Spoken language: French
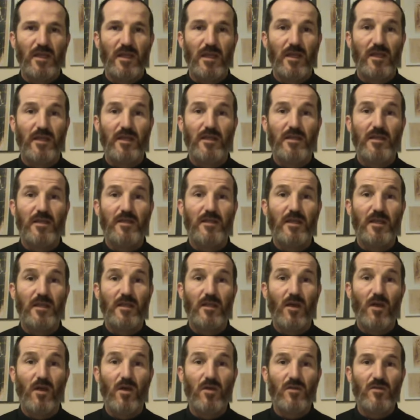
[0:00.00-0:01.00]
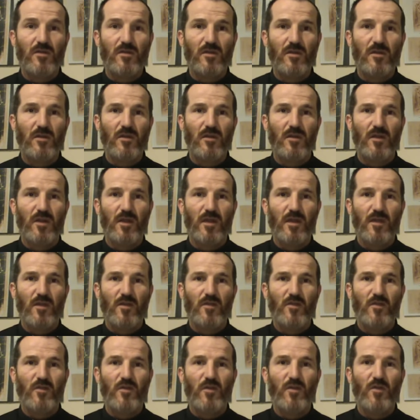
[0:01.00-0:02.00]
et qui n'était autre
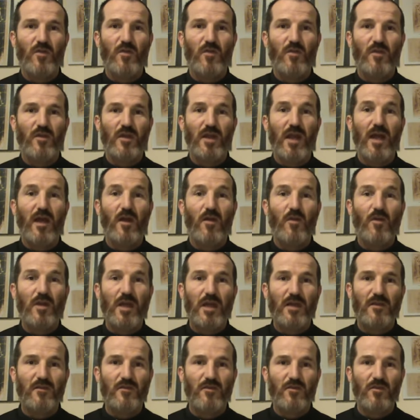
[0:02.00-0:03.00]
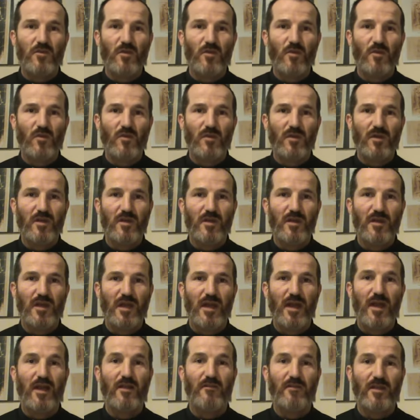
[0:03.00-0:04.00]
que la relation
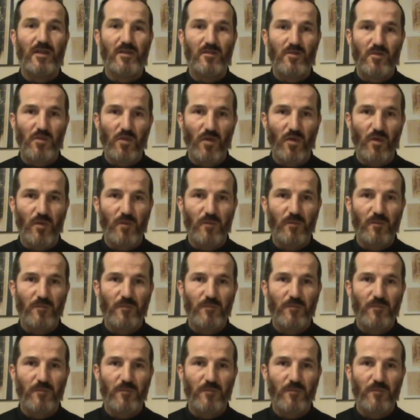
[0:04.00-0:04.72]
avec Dieu,